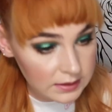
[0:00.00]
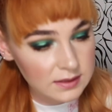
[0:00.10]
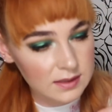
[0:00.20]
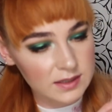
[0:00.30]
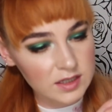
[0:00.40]

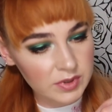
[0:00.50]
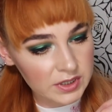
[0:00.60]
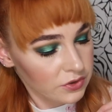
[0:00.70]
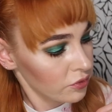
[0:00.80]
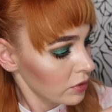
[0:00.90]
Dieser
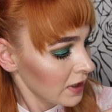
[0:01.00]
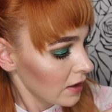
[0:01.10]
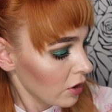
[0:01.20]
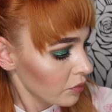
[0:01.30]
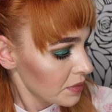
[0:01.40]
silberne Ton
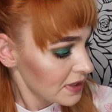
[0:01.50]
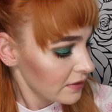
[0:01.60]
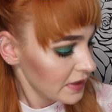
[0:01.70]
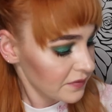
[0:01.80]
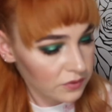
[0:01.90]
hat auch ein
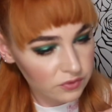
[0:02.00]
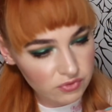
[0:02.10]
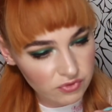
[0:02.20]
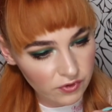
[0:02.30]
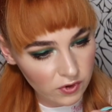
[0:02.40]
bisschen was von
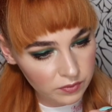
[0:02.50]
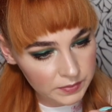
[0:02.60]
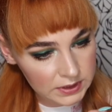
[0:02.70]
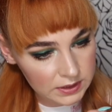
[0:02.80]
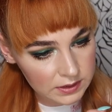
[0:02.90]

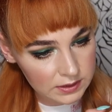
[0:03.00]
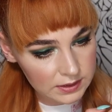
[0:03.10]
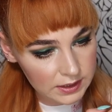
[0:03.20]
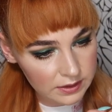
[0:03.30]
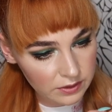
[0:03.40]
Duochrome.
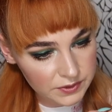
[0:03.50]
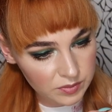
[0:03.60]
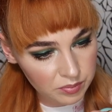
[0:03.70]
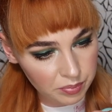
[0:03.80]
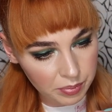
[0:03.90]
Der hat auch
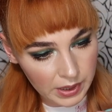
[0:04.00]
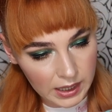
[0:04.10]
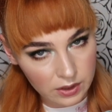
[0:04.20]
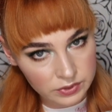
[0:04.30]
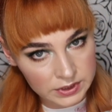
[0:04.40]
so einen
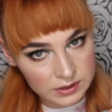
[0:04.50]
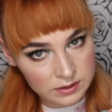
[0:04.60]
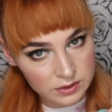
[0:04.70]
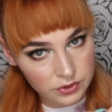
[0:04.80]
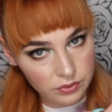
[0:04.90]

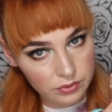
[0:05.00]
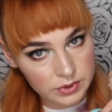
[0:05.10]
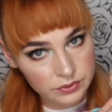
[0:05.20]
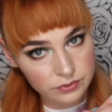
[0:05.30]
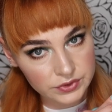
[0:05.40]
braunen,
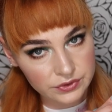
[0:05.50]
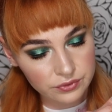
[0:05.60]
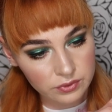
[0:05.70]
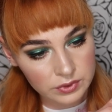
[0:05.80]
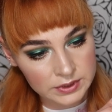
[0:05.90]
kühlen
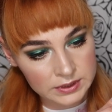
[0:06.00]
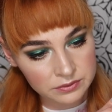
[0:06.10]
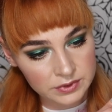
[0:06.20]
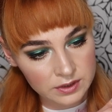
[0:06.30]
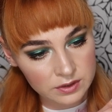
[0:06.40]
Unterton, ne?
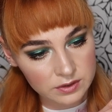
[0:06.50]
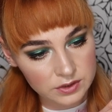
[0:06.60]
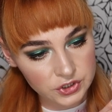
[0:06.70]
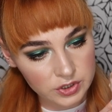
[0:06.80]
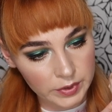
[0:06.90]
Und dann
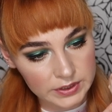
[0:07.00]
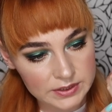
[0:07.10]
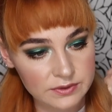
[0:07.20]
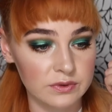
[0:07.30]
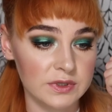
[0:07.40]
schimmert
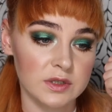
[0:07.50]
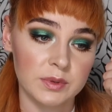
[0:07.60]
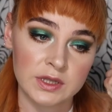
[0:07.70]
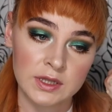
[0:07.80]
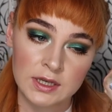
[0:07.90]
das so
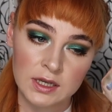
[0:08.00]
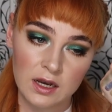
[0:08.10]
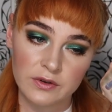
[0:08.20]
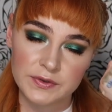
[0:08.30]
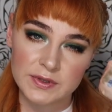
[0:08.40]
silbern.
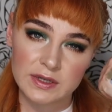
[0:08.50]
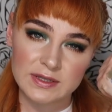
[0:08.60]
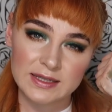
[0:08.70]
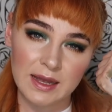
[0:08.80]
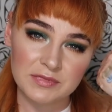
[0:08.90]
Auch das
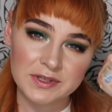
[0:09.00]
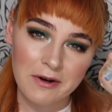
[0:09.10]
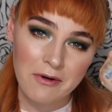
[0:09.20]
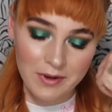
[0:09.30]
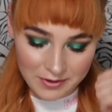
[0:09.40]

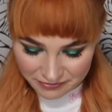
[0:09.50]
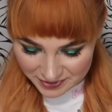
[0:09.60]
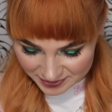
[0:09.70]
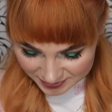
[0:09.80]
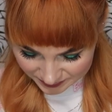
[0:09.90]
gesamte Auge
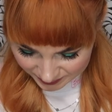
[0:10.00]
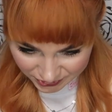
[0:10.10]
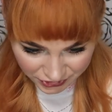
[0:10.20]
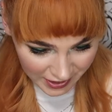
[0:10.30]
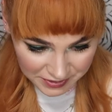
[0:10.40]
finde ich das,
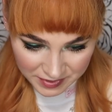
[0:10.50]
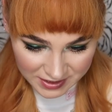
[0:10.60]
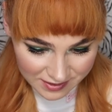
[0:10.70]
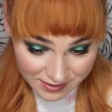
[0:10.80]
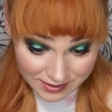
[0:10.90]
stelle ich mir
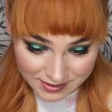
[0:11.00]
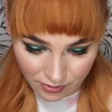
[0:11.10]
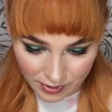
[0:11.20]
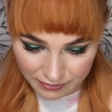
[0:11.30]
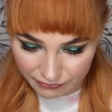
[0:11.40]
das
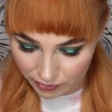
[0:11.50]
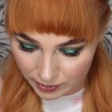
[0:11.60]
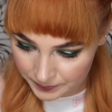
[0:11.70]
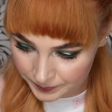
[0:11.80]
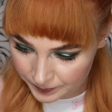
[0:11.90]
saugeil vor.